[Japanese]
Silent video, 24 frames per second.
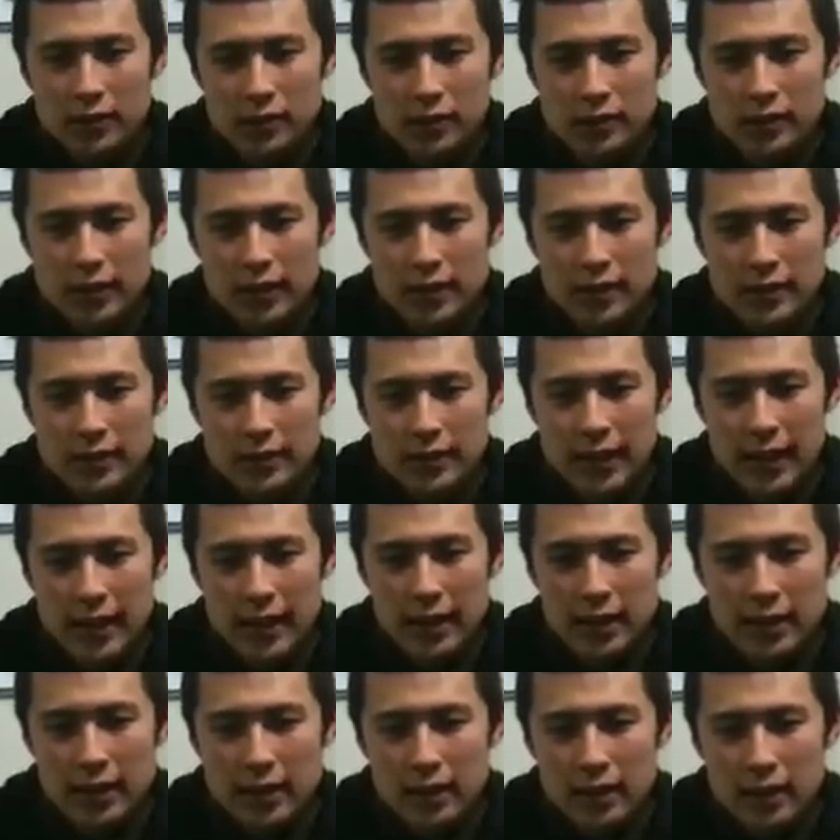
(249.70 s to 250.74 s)
そしてです
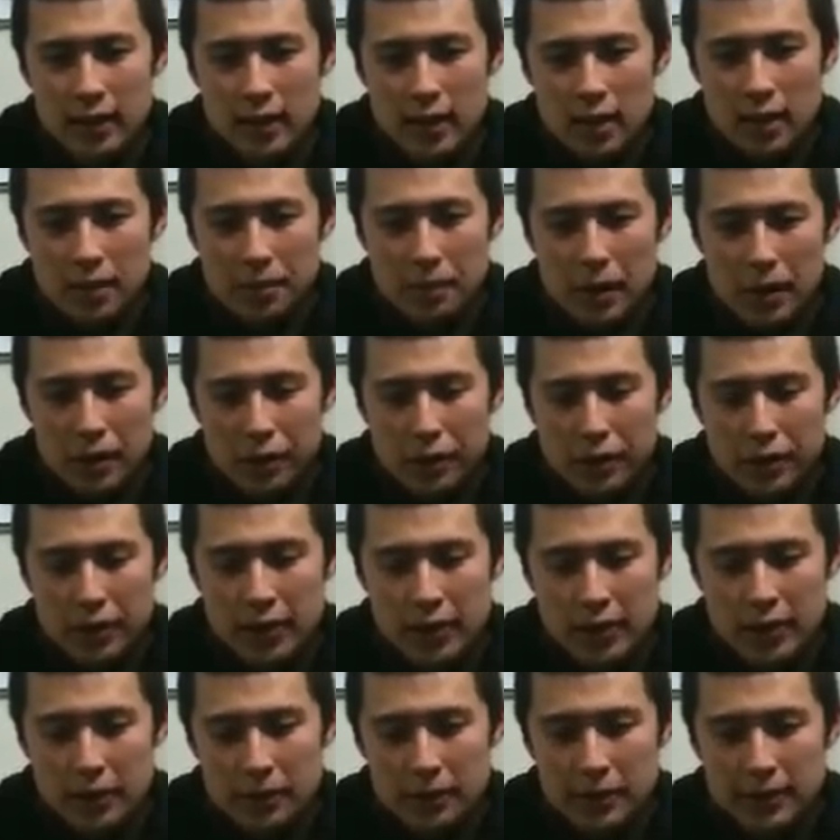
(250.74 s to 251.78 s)
ね、まあ、
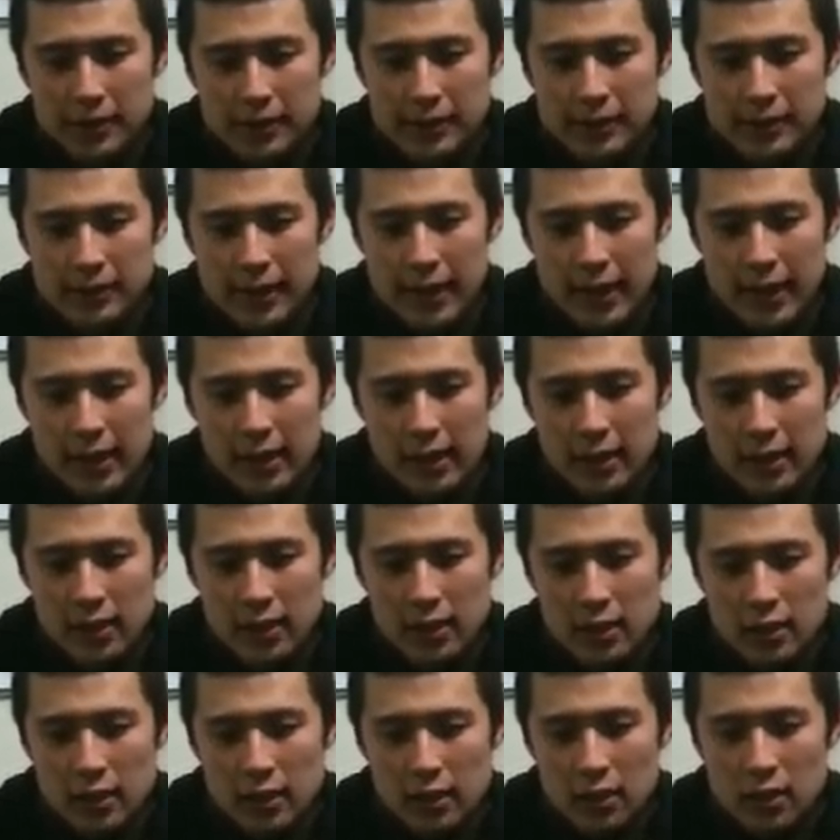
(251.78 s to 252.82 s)
フリーでもですね
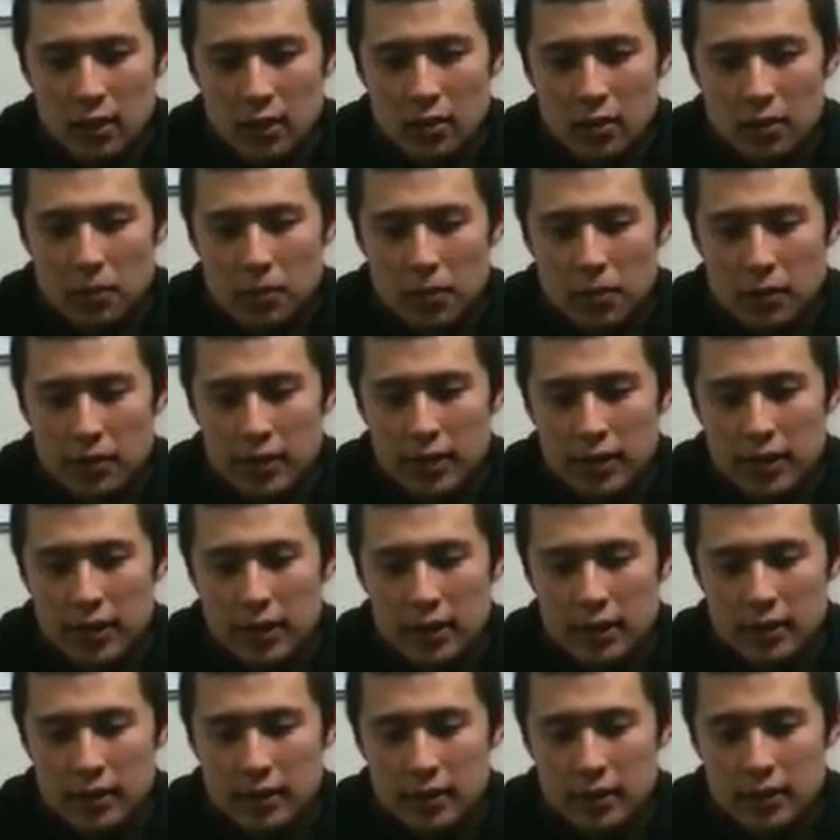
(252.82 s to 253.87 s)
も
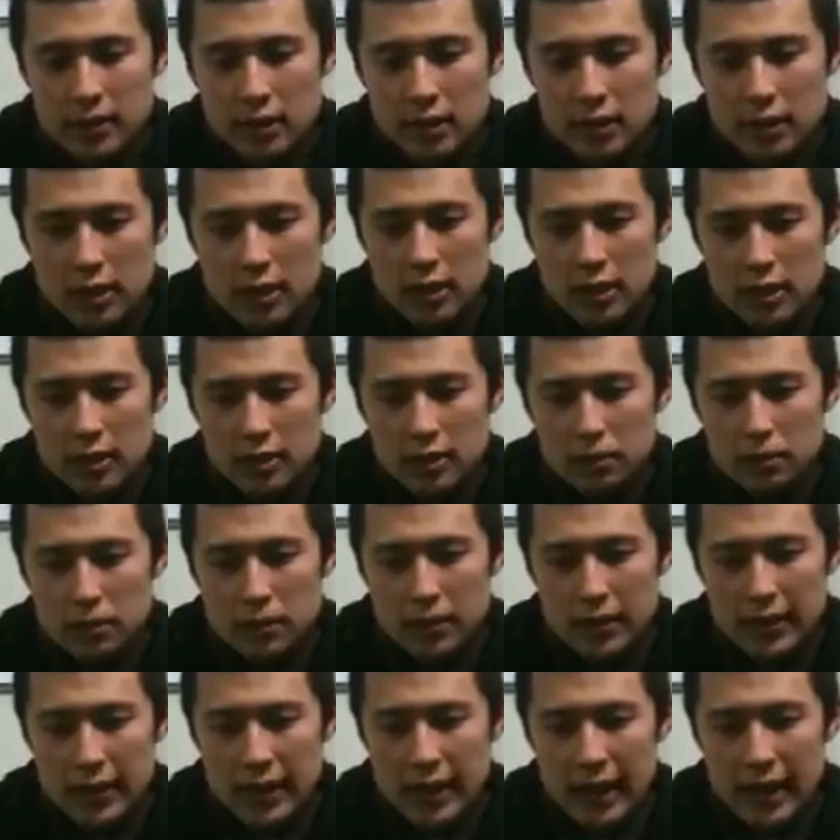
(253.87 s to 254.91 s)
うい
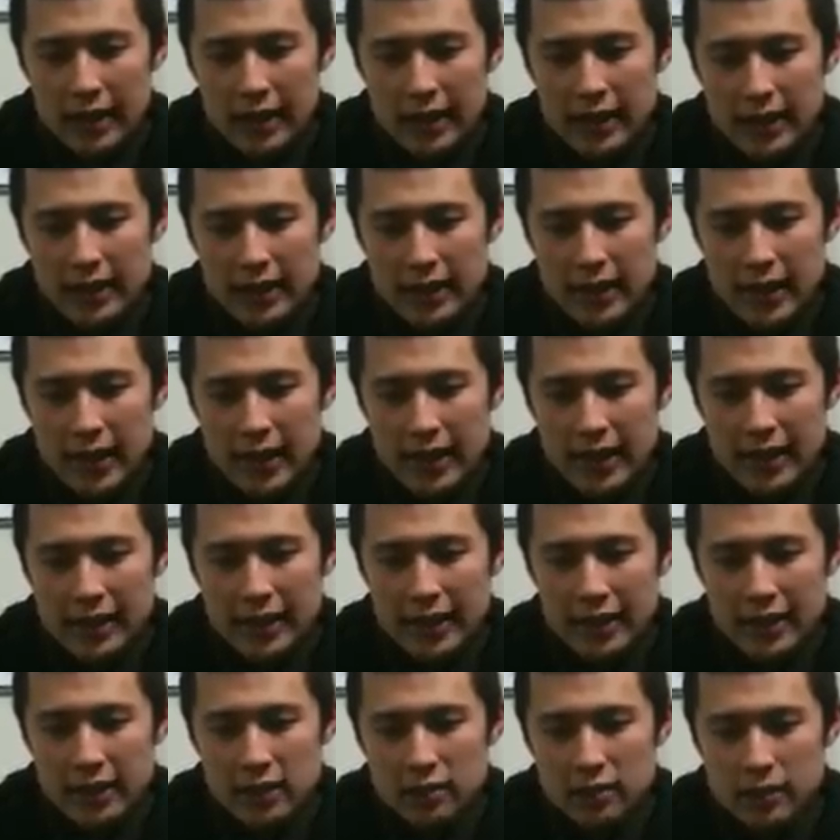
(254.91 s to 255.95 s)
かなり華麗
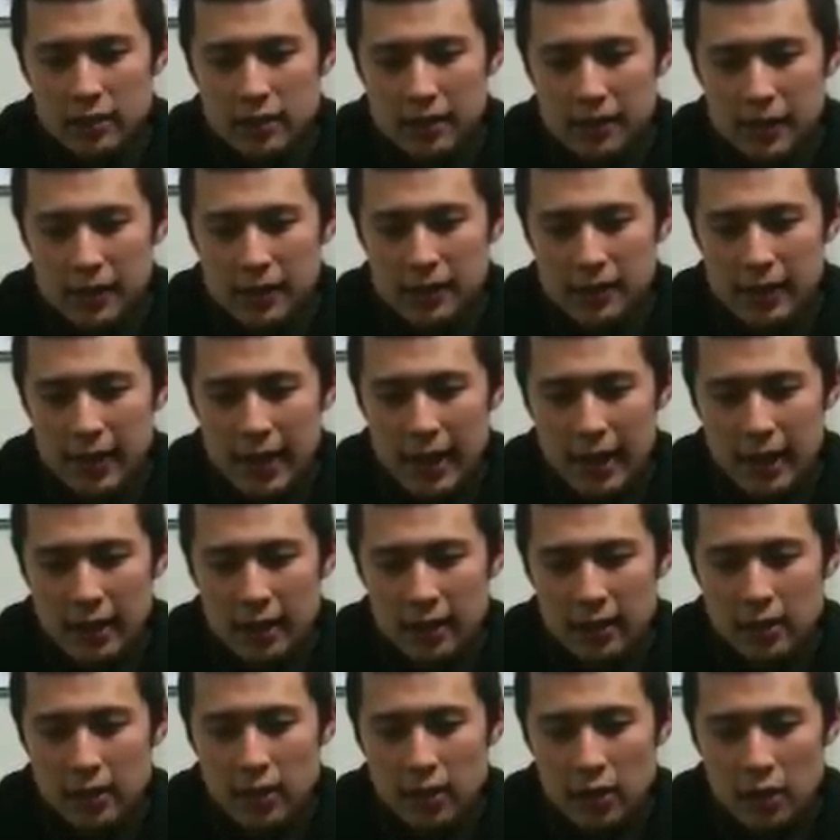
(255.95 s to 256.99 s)
な演技を見せまして
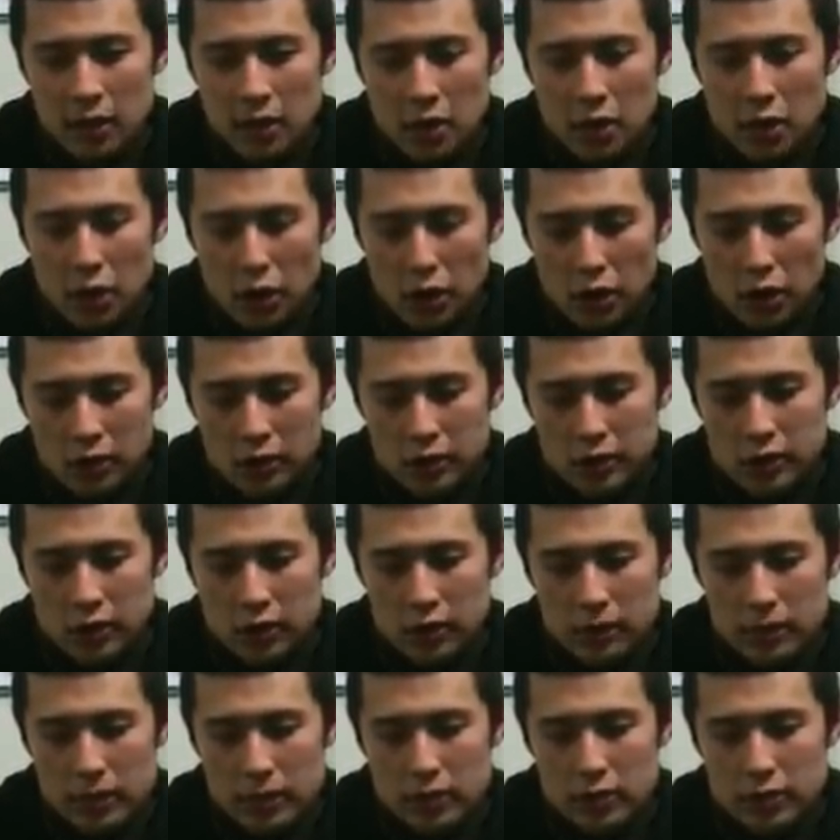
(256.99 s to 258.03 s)
本
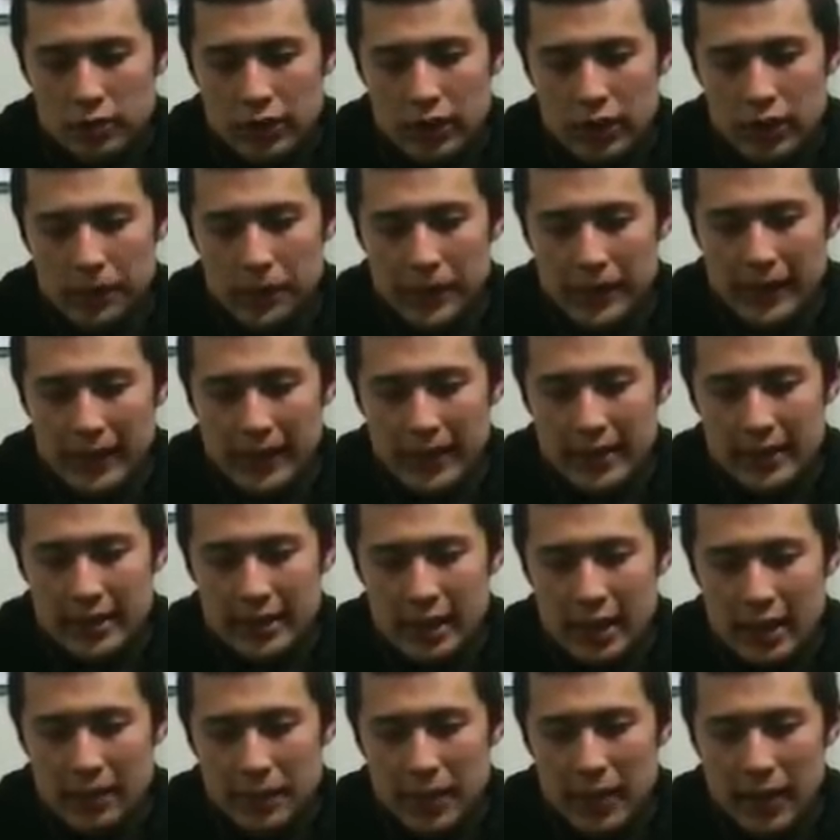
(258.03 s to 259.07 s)
当にもうクレオパトラ
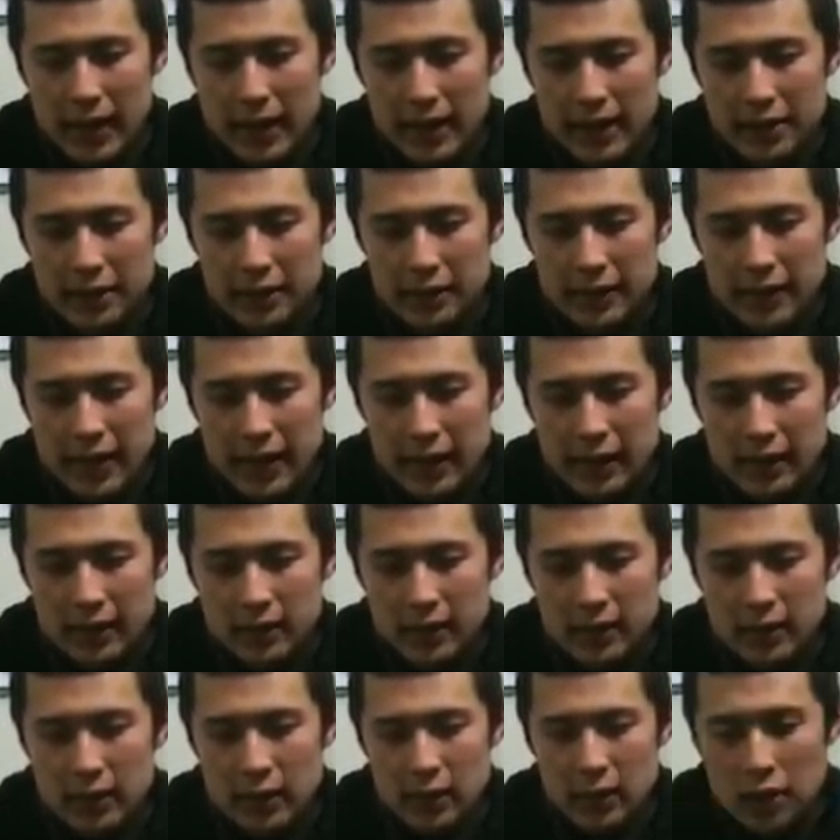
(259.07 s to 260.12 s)
にしか見えないような
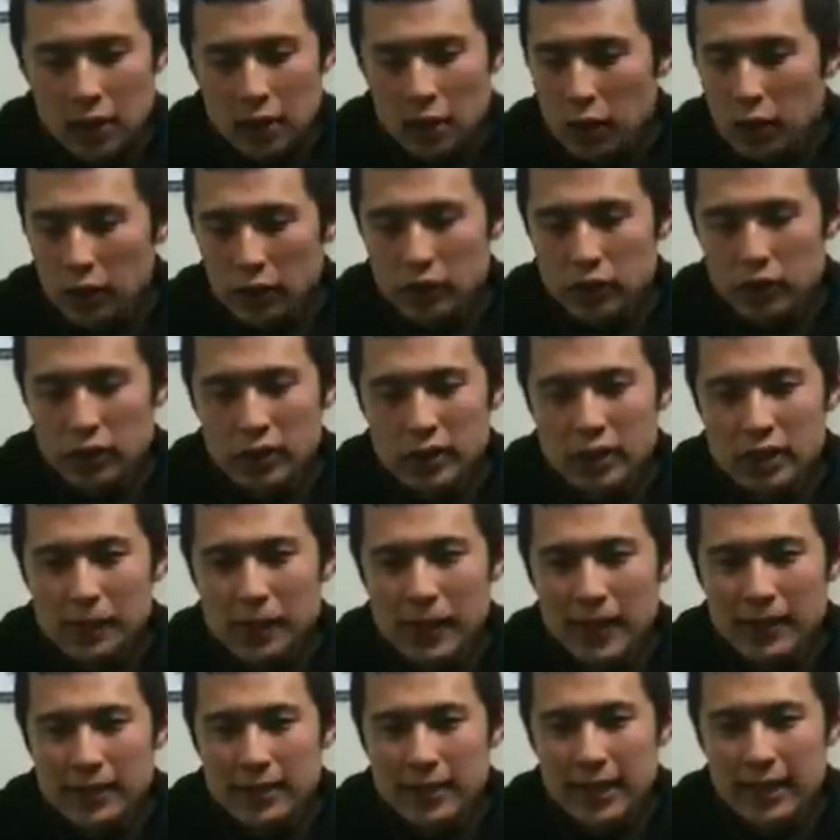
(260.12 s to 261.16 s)
本当に
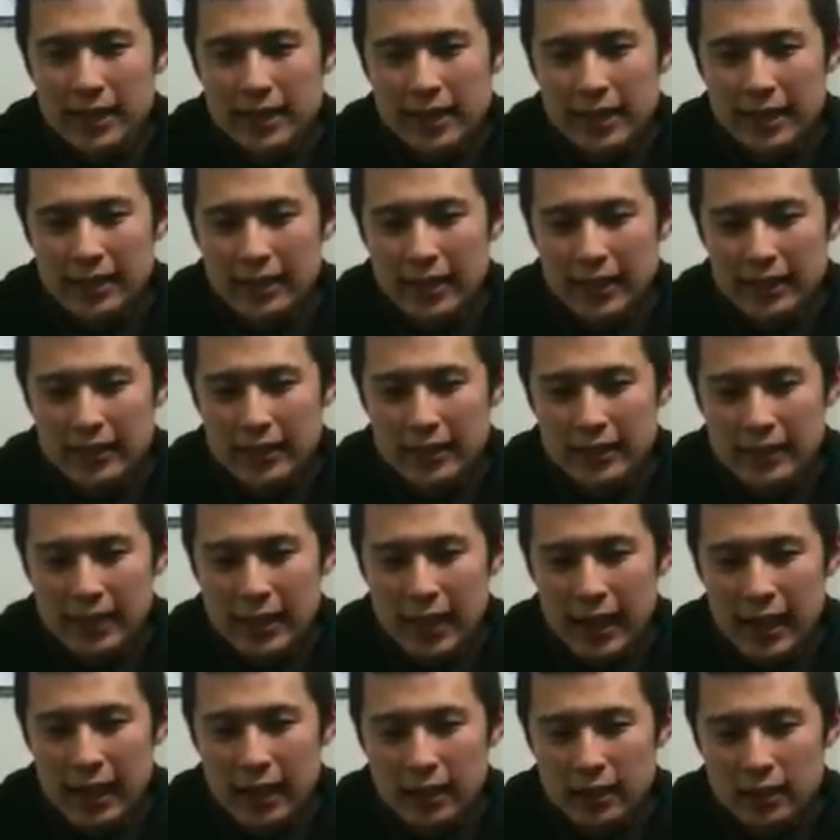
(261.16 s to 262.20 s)
素晴らしい演技だったんで
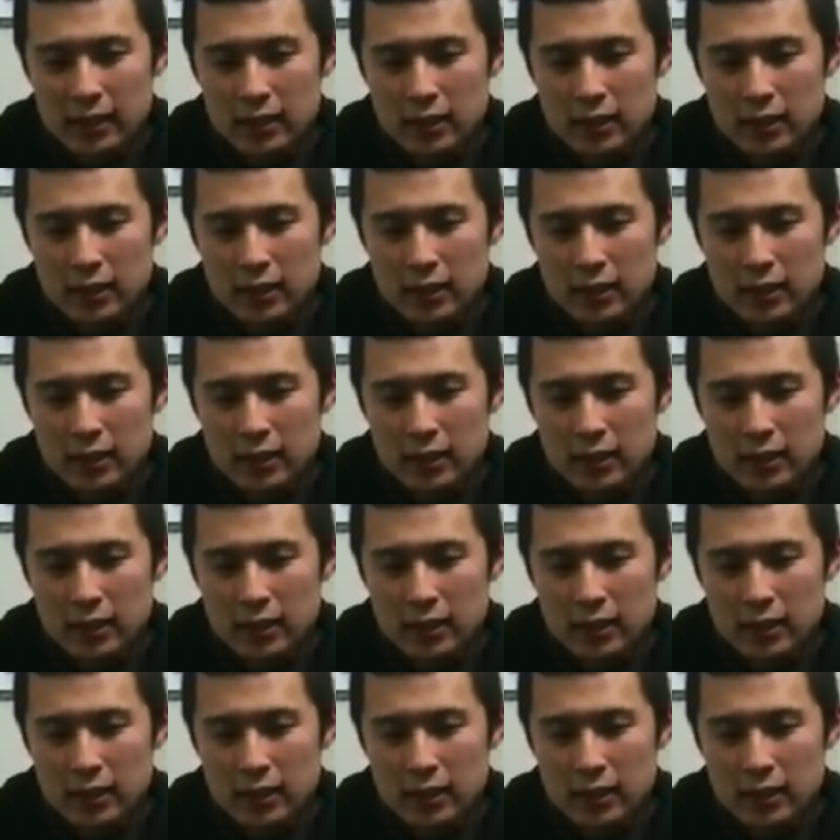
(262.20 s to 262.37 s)
すが